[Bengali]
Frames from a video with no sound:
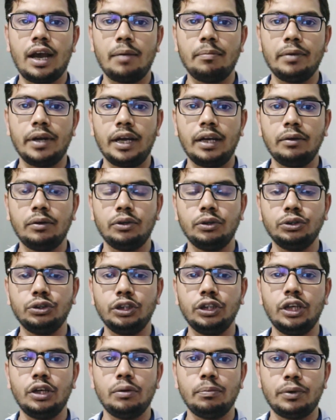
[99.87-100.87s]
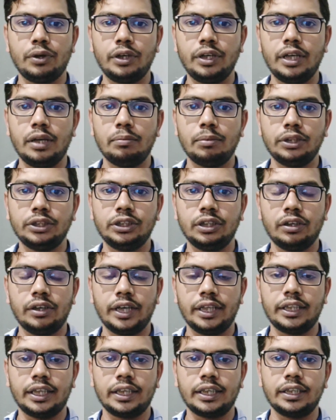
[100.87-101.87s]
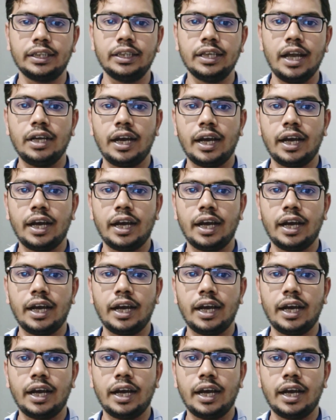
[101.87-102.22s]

আমরা ঔষধের উপর নির্ভরশীল হয়ে থাকি